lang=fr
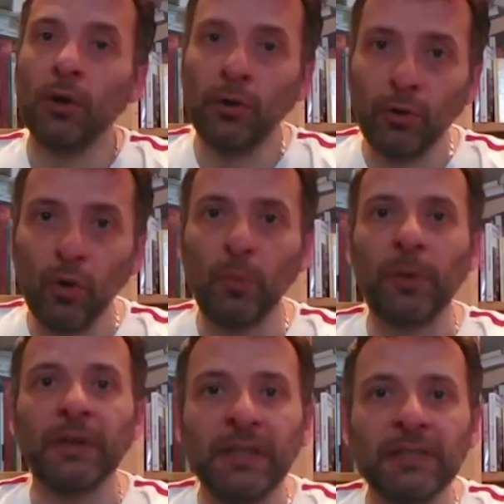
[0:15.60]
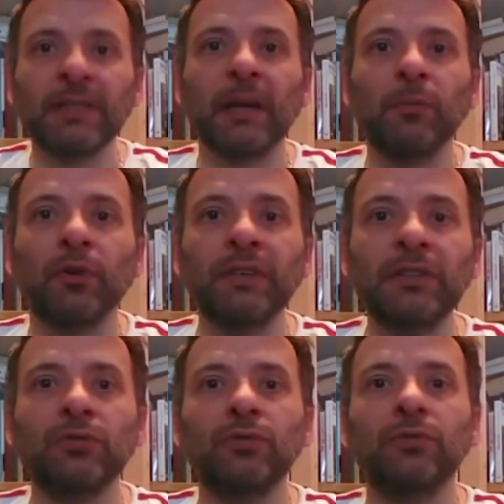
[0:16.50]
Le groupe, initialement
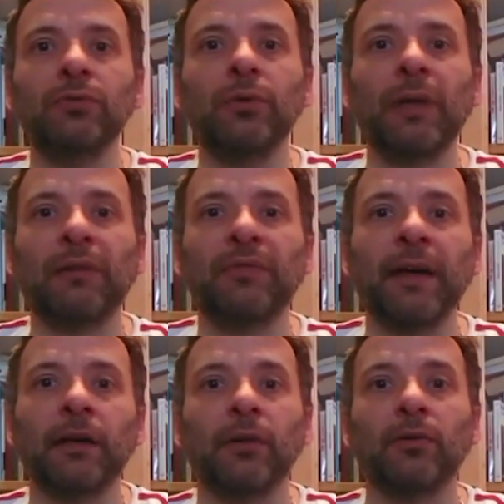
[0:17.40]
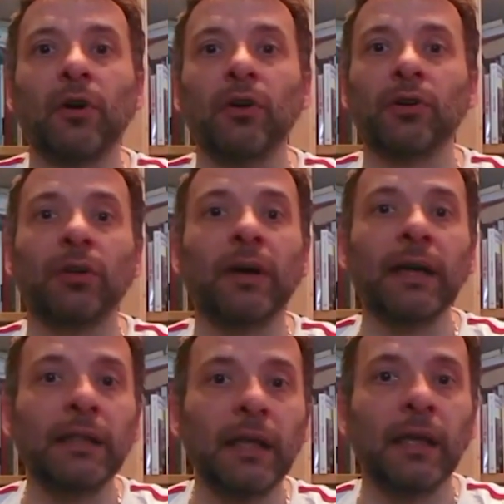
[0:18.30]
issu de la vague rock
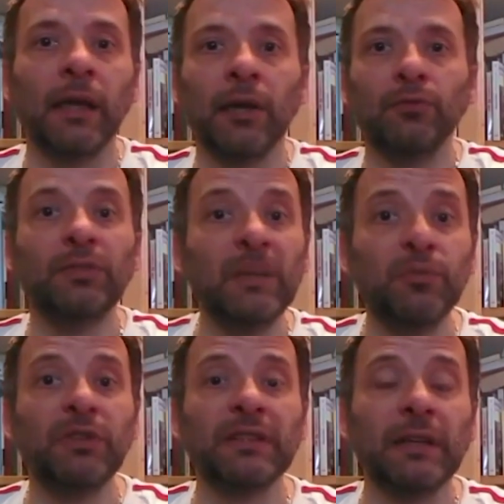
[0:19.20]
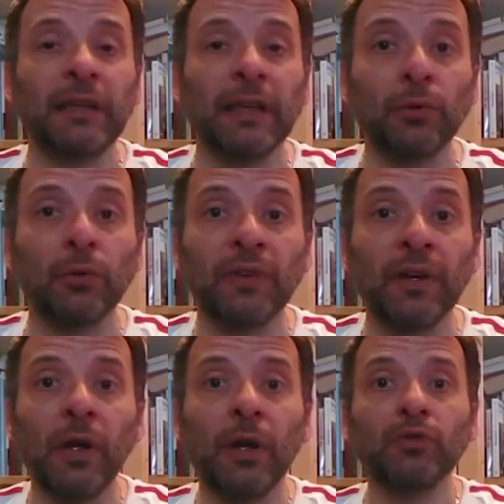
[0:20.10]
rennais du début des années
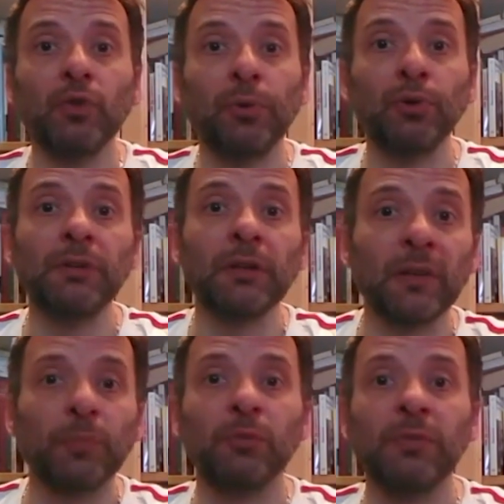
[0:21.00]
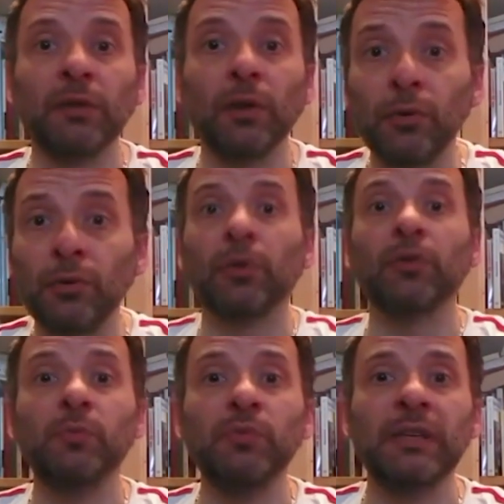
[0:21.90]
80, se produit dans un premier temps au
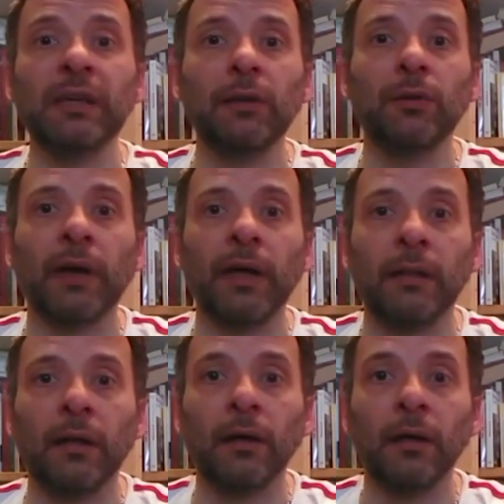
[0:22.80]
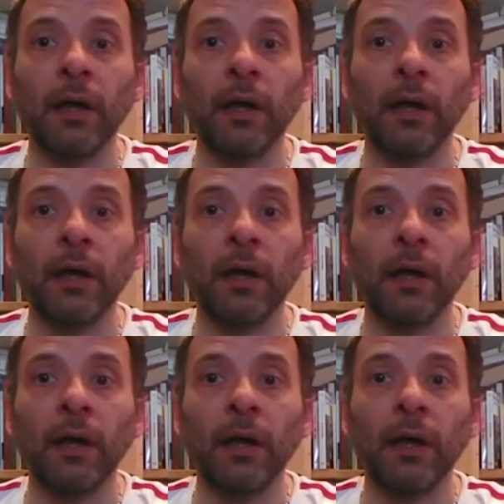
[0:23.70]
transmusicales de Rennes.